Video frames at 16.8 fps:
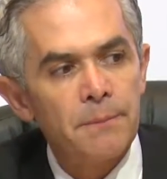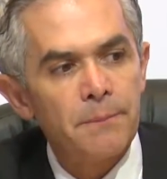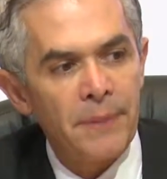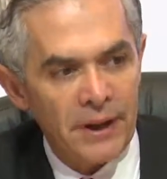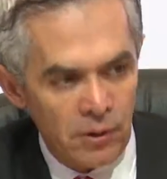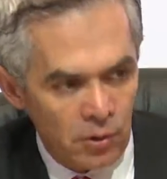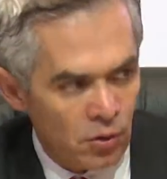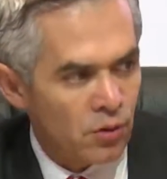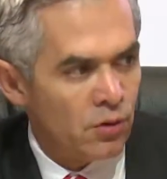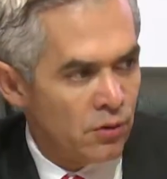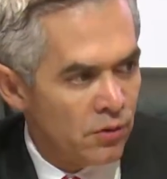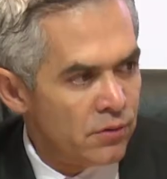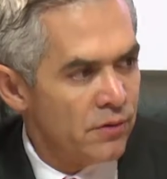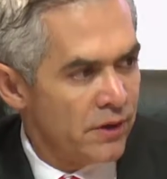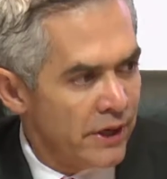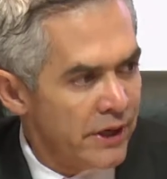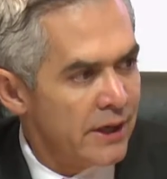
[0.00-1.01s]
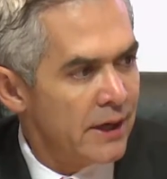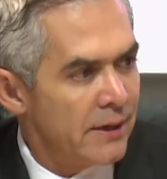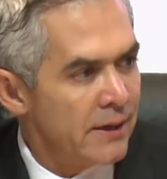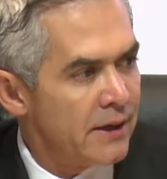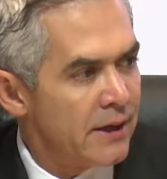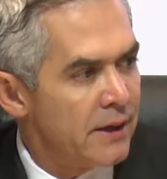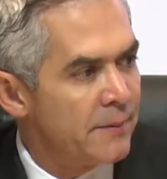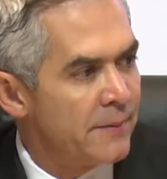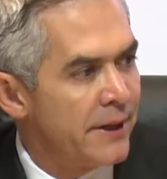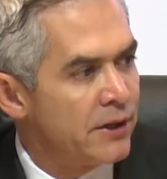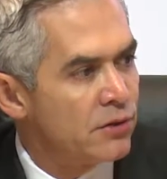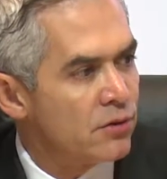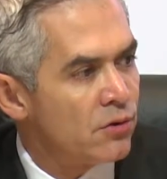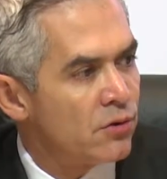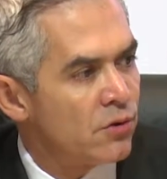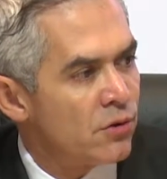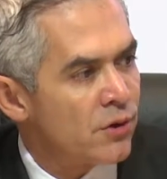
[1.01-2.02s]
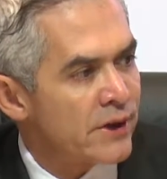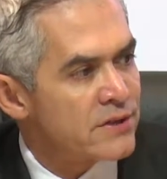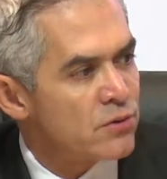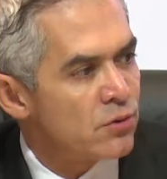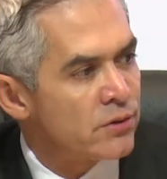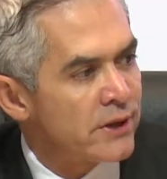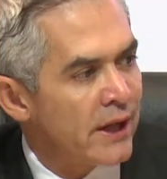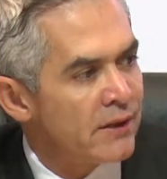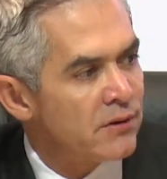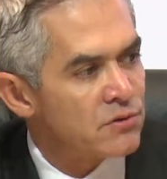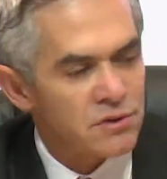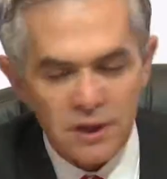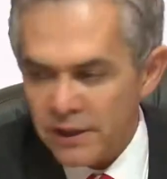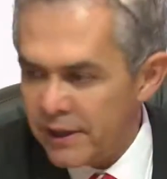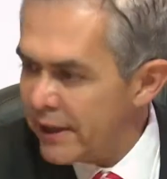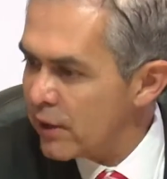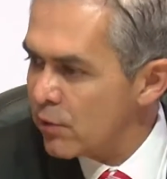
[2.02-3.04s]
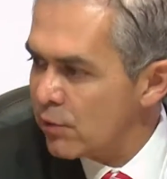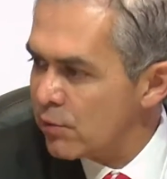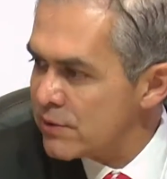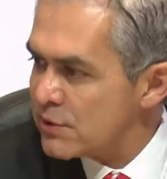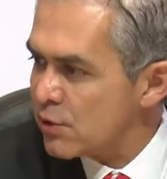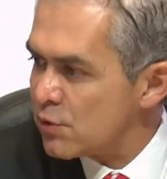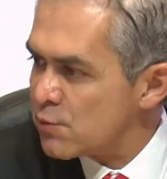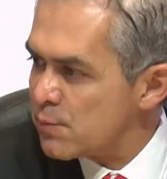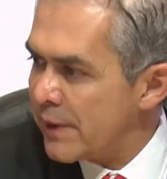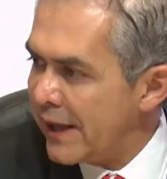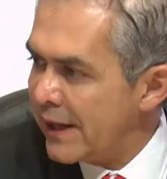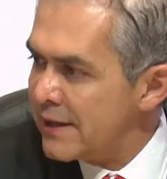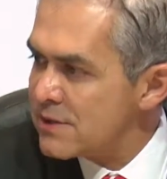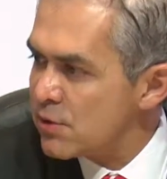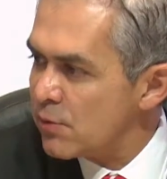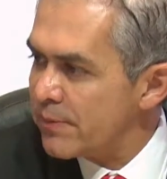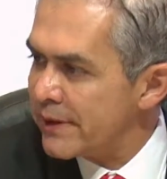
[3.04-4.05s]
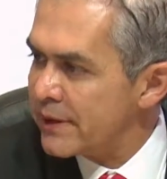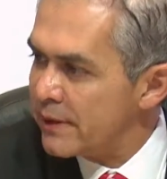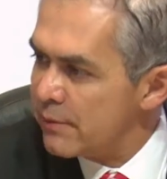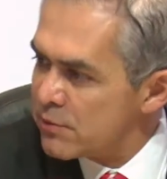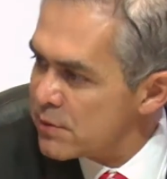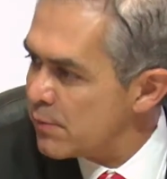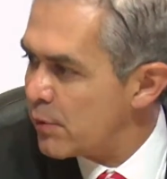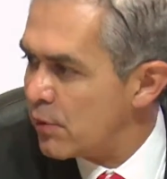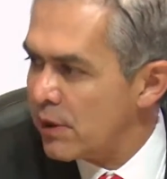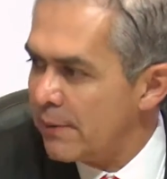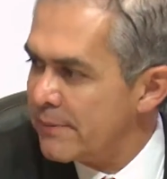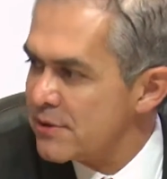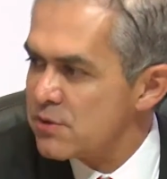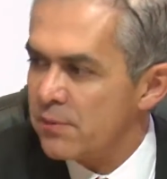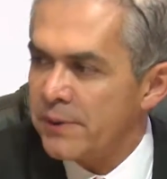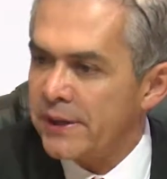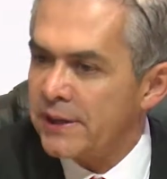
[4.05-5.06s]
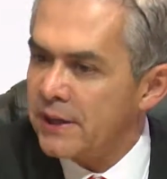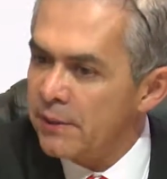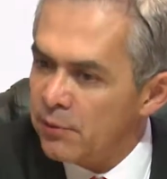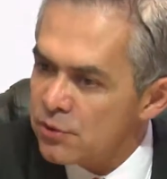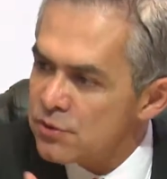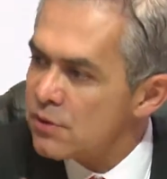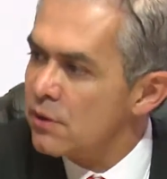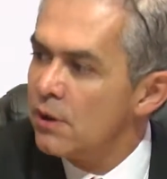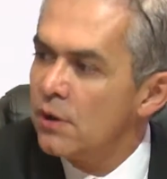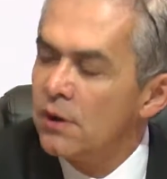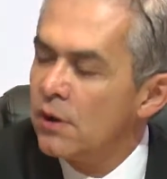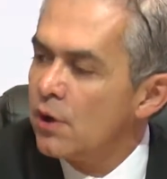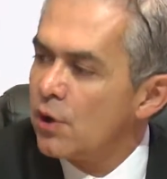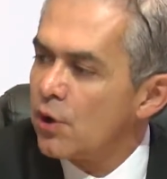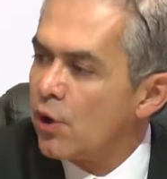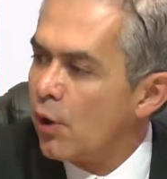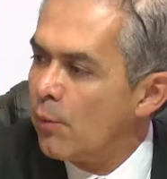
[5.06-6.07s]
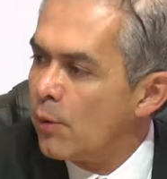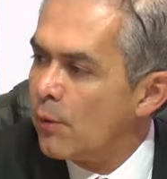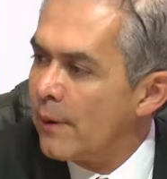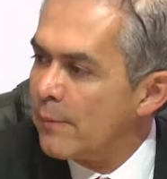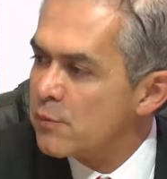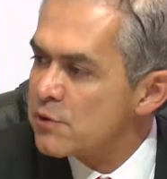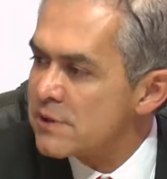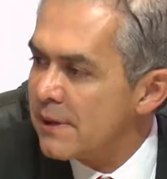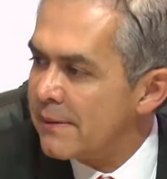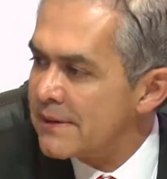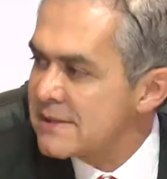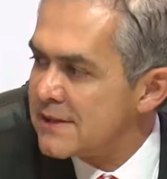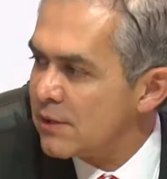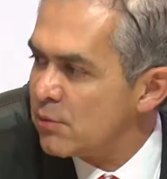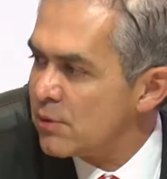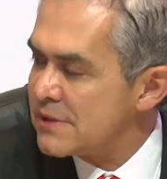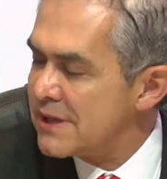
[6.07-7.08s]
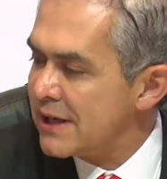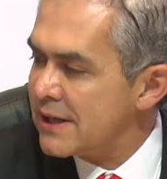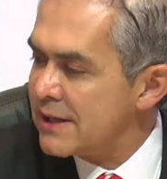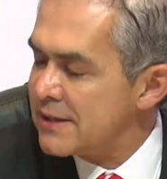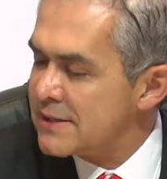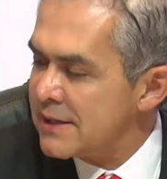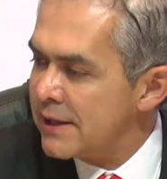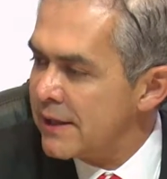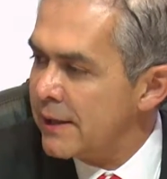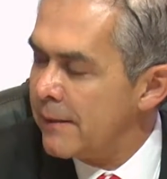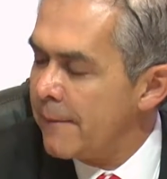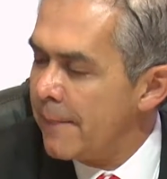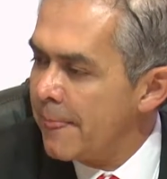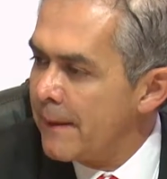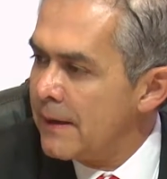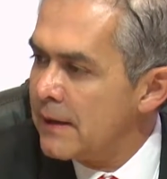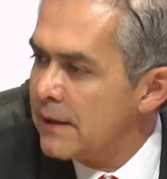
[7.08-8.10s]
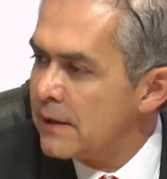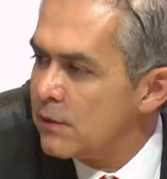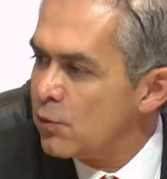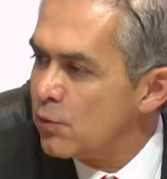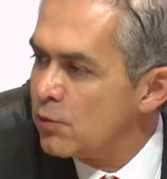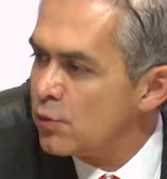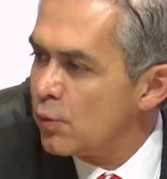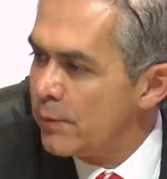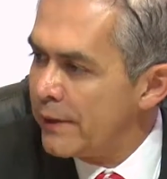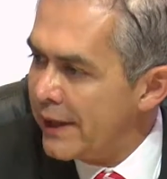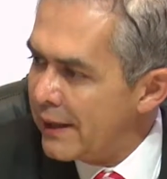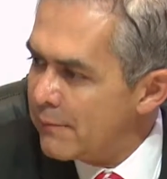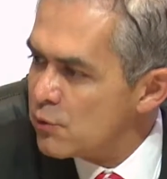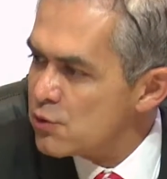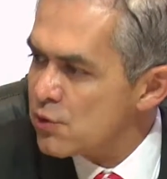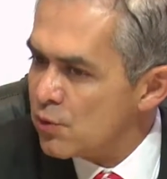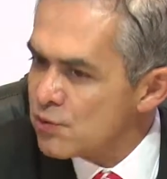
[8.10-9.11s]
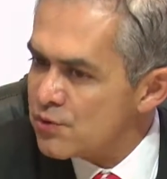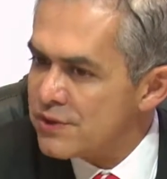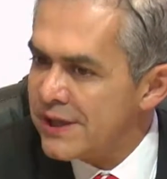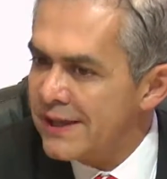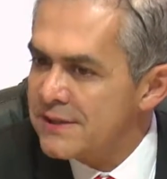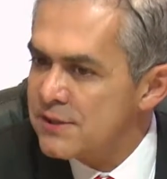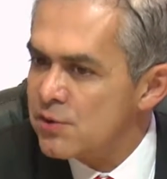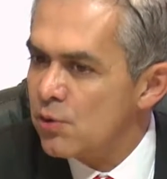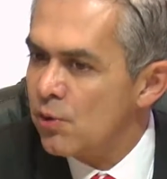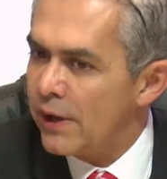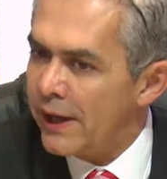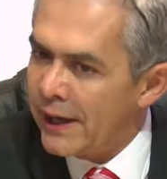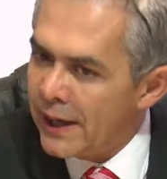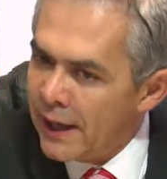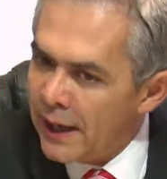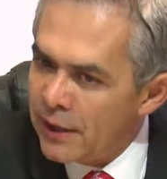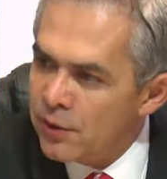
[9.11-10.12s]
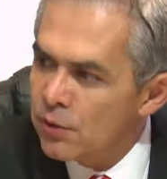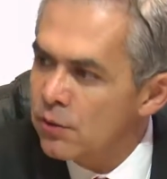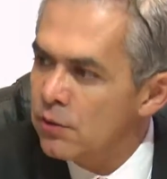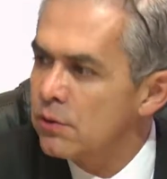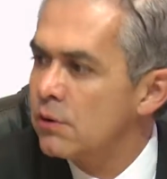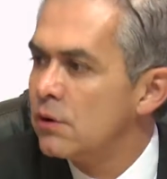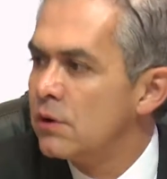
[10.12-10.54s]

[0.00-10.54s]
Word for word: pero ir, ir viendo los resultados, tener con nuestros planes objetivos y programas objetivos cómo vamos avanzando. Así que si tuviéramos consenso en ello,